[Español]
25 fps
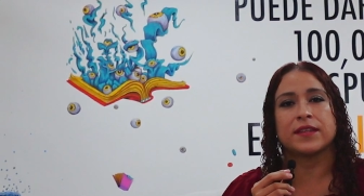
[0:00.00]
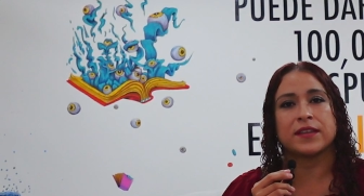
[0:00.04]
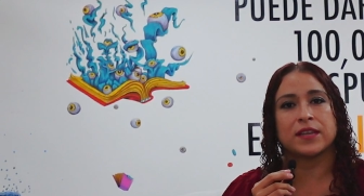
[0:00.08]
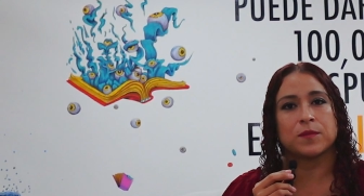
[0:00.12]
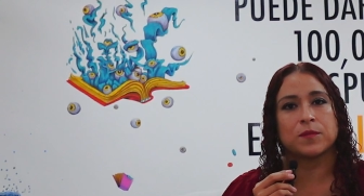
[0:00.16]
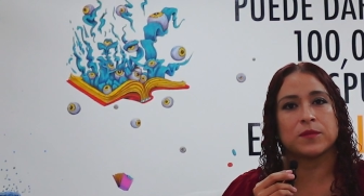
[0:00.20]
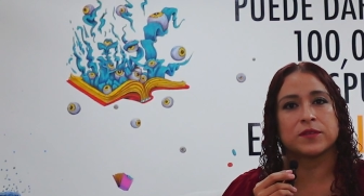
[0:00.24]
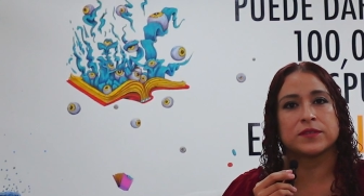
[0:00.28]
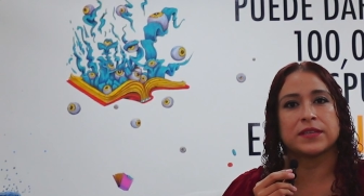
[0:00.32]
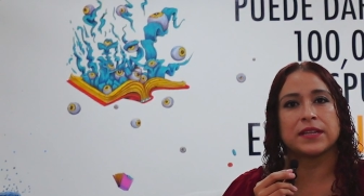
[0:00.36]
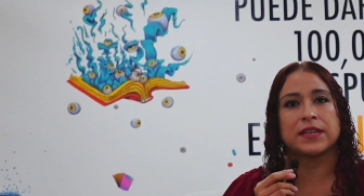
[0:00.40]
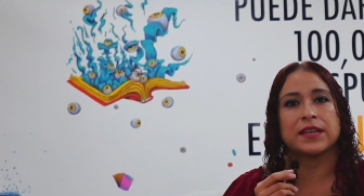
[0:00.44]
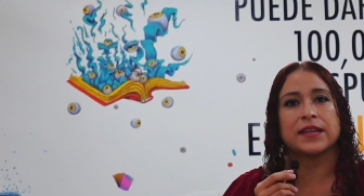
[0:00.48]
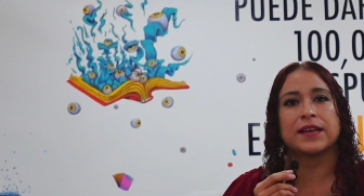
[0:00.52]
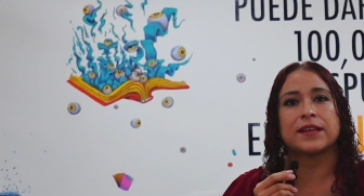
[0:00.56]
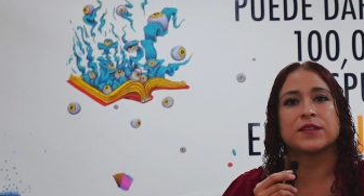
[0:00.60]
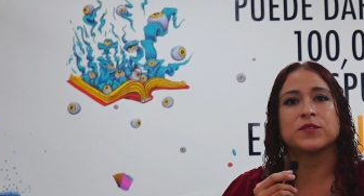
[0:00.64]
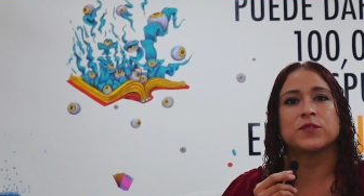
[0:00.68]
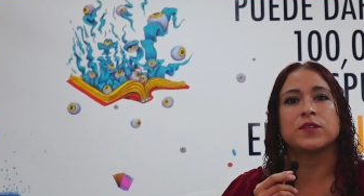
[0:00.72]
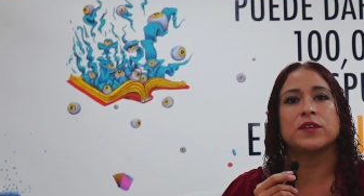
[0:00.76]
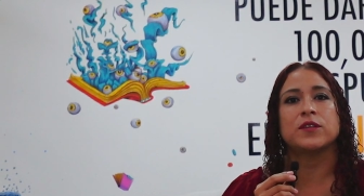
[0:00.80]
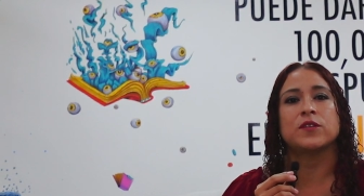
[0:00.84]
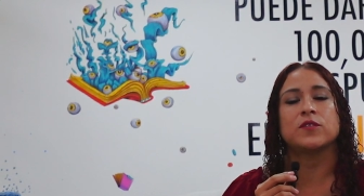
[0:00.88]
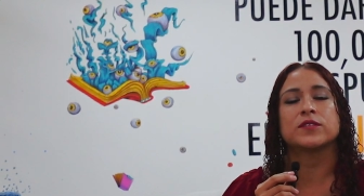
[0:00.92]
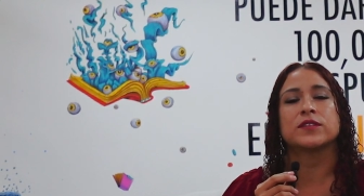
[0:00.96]
tenemos el
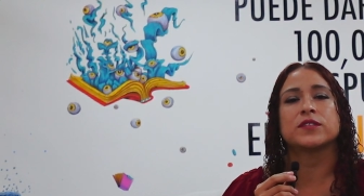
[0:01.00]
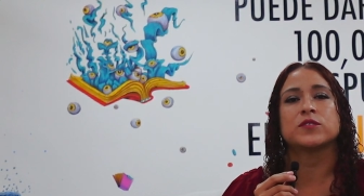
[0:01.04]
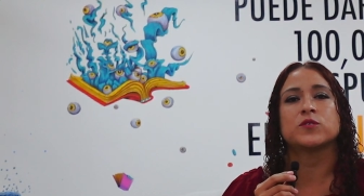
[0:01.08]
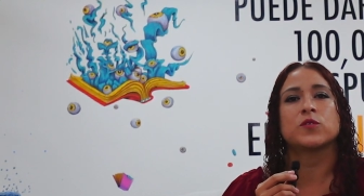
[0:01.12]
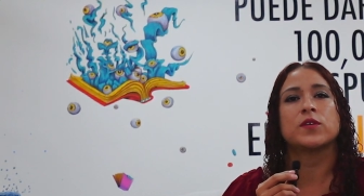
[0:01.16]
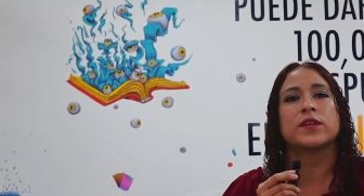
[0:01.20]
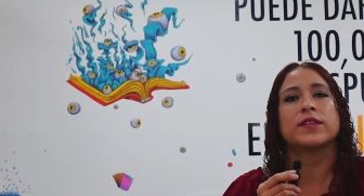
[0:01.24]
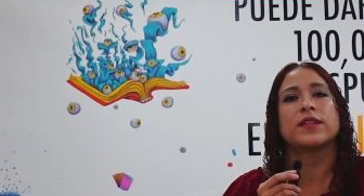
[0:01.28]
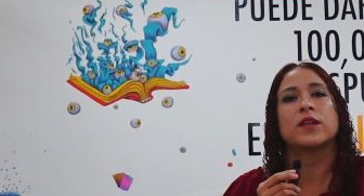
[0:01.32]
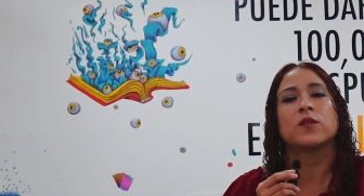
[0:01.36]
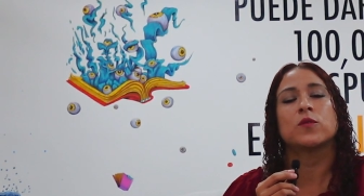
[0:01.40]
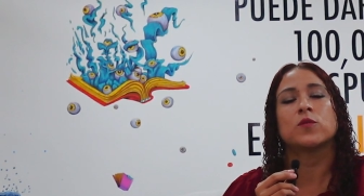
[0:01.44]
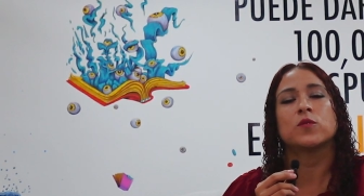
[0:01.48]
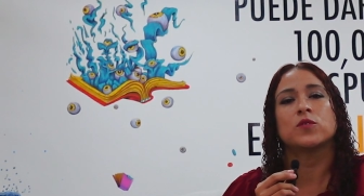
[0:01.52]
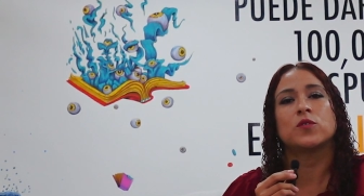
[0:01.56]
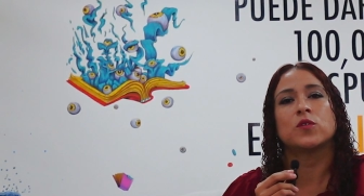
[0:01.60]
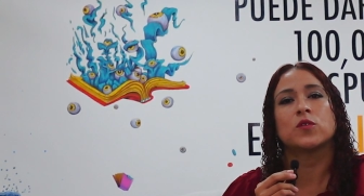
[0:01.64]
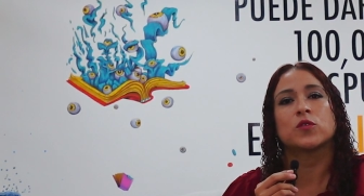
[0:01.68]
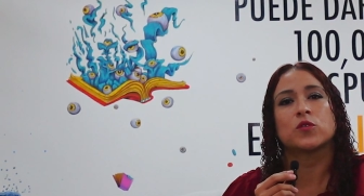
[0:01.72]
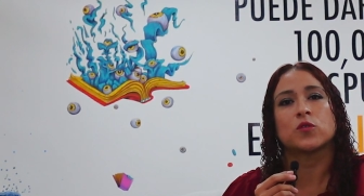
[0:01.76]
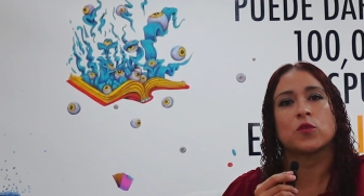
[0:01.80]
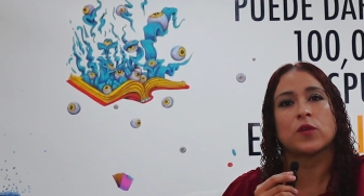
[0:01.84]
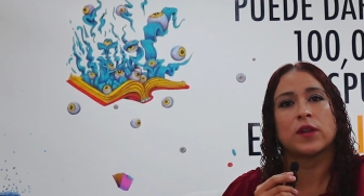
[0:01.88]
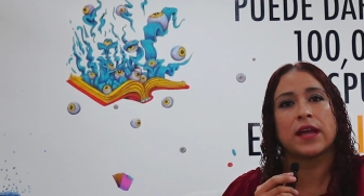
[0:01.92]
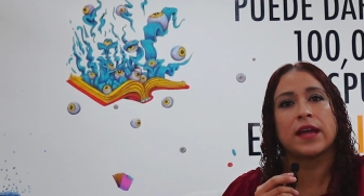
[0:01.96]
caso de los que estudian algún
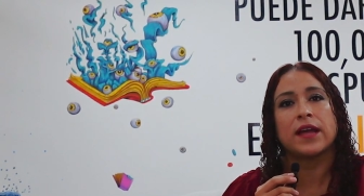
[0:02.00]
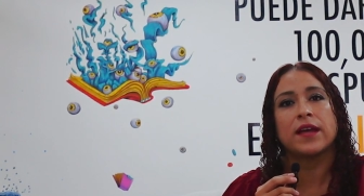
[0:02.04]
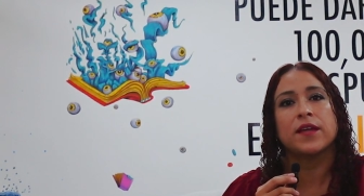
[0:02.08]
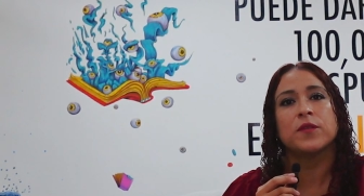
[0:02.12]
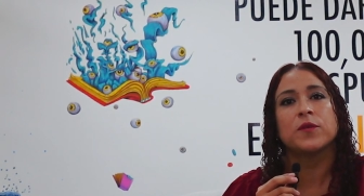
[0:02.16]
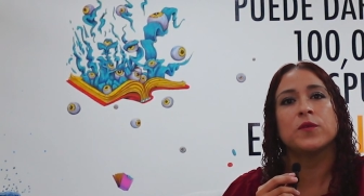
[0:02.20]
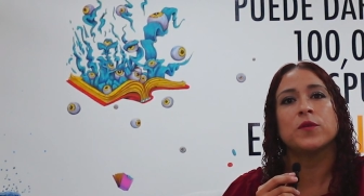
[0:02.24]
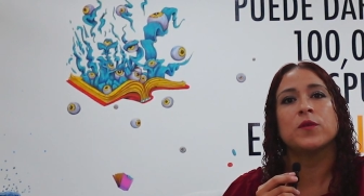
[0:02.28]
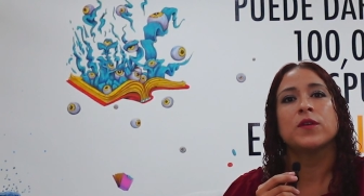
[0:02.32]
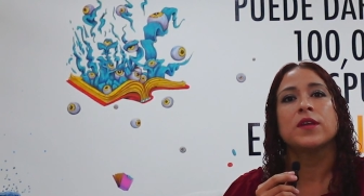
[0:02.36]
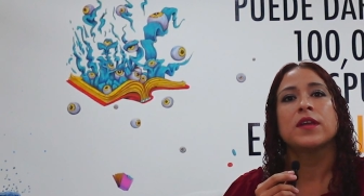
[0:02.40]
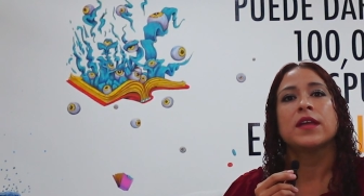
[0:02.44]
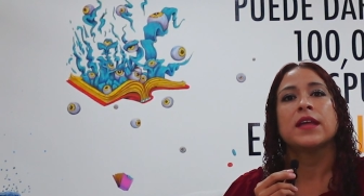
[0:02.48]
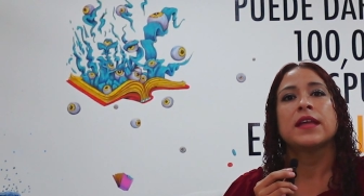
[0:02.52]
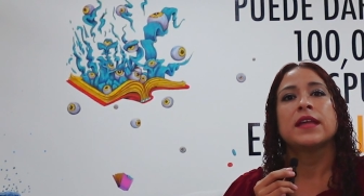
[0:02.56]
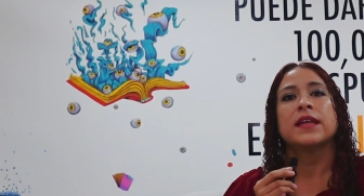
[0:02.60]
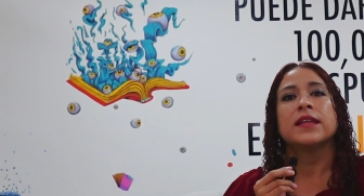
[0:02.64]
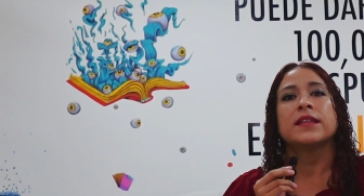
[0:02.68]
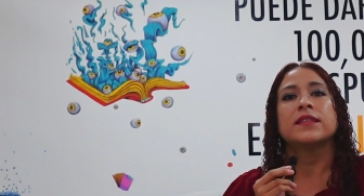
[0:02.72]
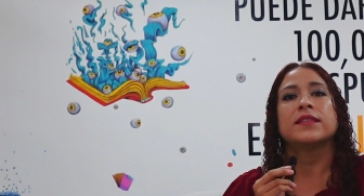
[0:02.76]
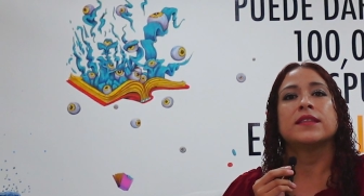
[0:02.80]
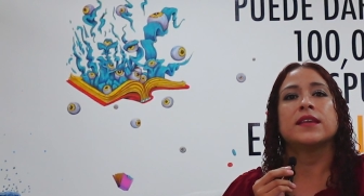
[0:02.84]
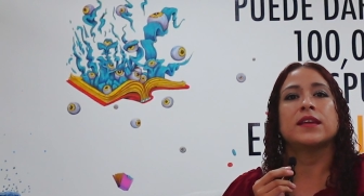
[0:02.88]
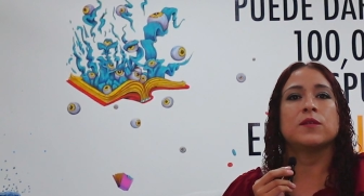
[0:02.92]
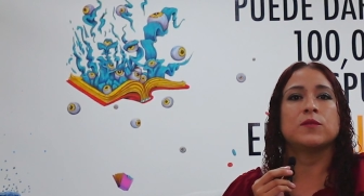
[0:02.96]
doctorado,
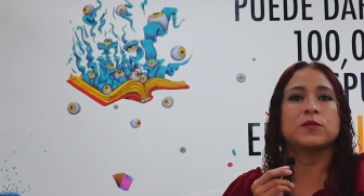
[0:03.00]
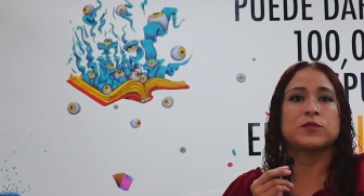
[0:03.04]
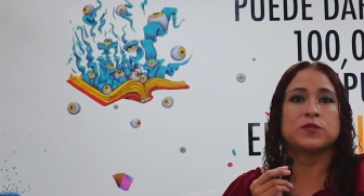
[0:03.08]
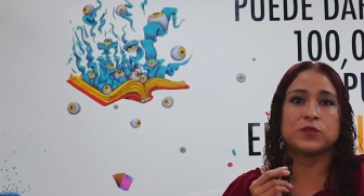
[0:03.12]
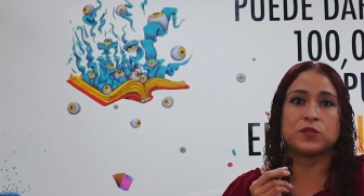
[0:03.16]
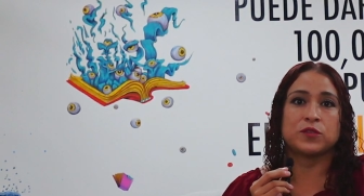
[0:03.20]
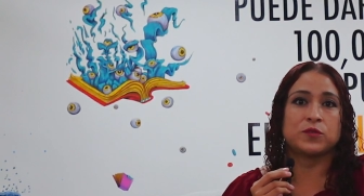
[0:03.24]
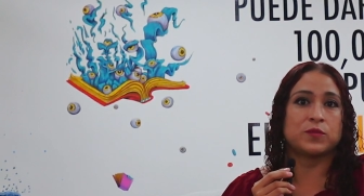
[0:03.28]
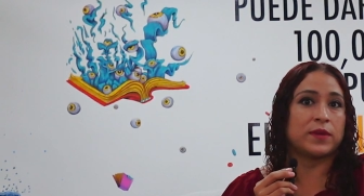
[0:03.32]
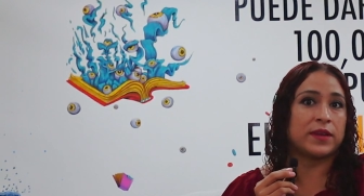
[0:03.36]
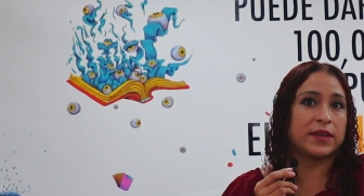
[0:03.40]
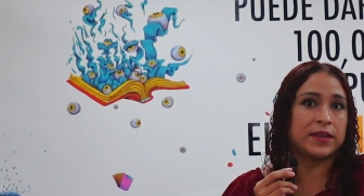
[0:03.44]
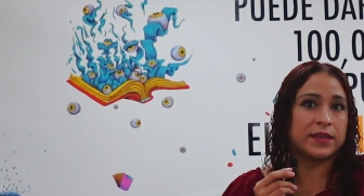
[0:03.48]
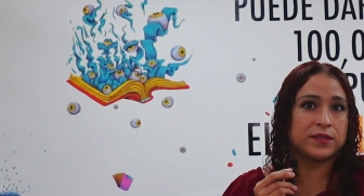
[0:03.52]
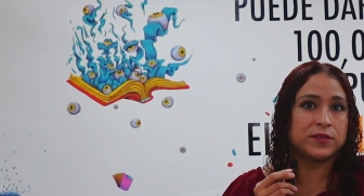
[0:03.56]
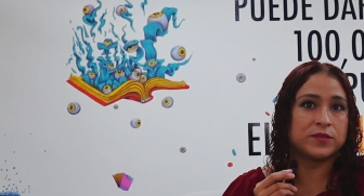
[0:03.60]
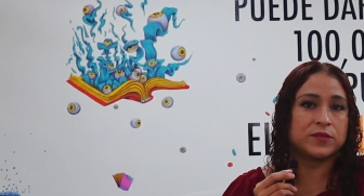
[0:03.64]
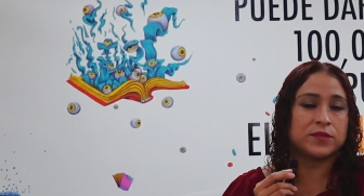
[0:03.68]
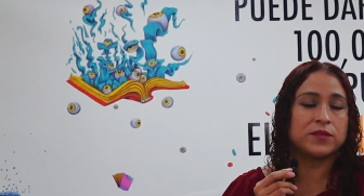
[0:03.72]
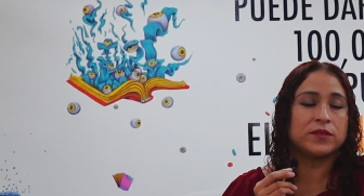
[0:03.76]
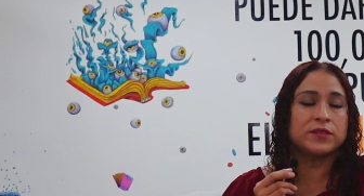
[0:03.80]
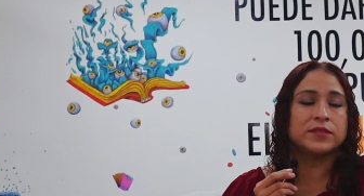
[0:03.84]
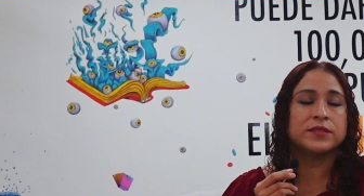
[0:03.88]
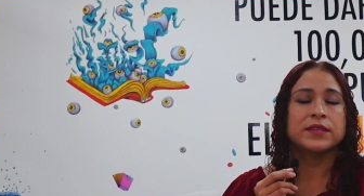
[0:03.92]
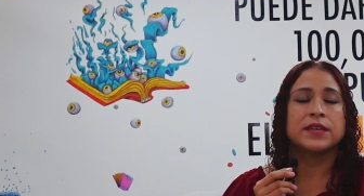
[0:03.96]
de nuestros
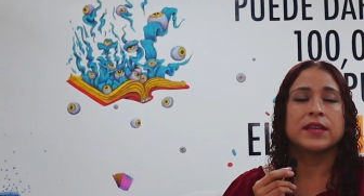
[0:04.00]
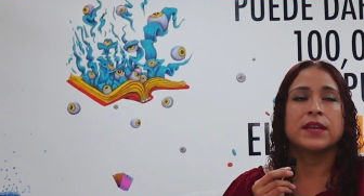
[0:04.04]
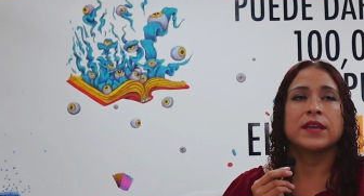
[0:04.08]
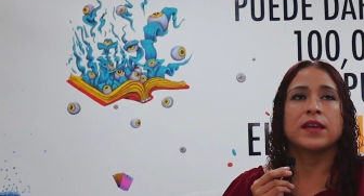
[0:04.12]
maestros